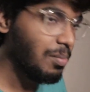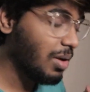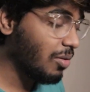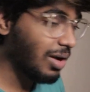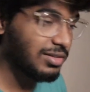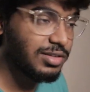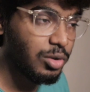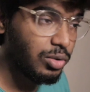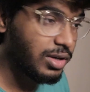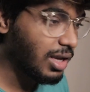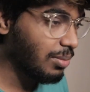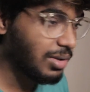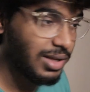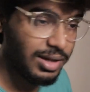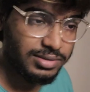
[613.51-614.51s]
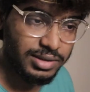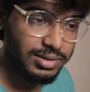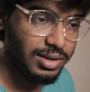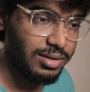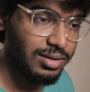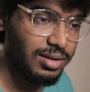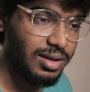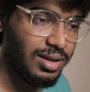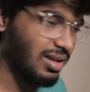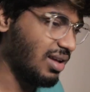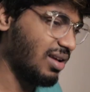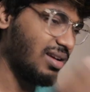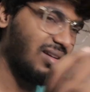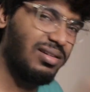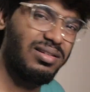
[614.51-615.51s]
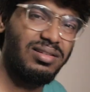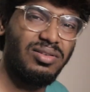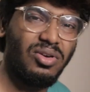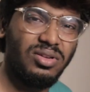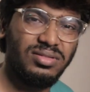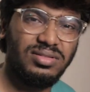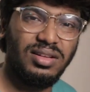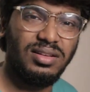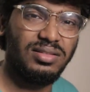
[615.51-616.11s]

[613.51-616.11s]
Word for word: मैं वहां से उठ के भी जा सकता था नॉन